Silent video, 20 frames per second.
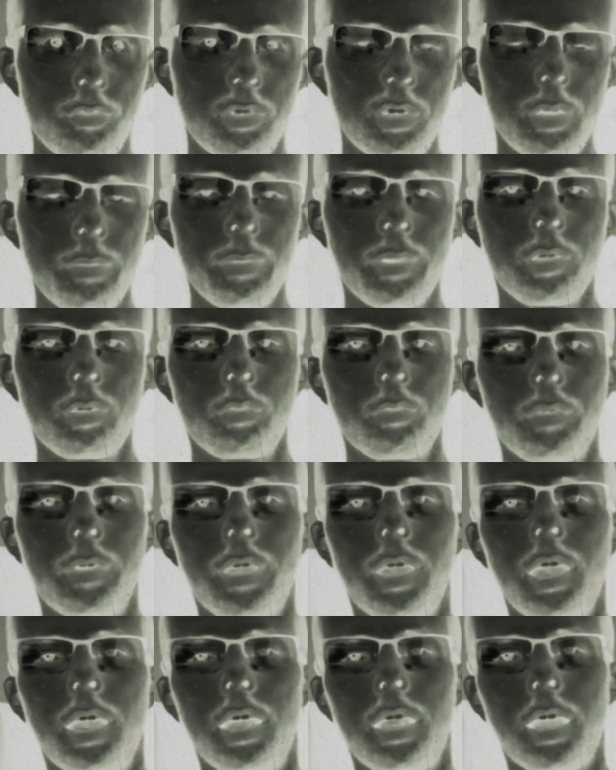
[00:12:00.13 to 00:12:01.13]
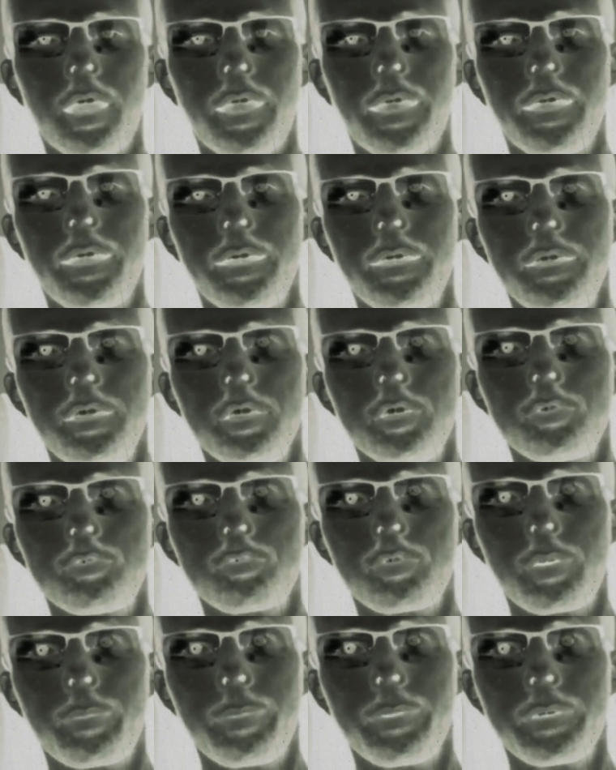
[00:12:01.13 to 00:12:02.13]
fut jamais retrouvé. Alors Karen, je
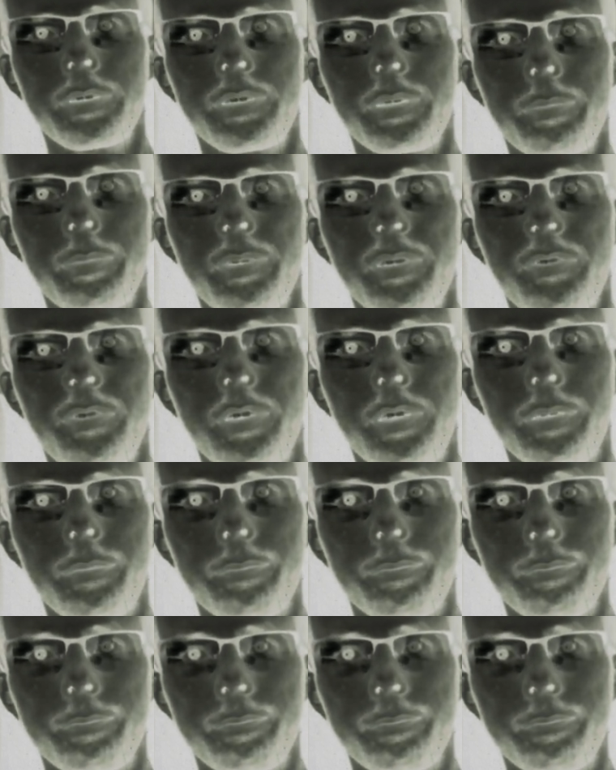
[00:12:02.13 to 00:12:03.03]
vous rappelle que c'est sa petite fille.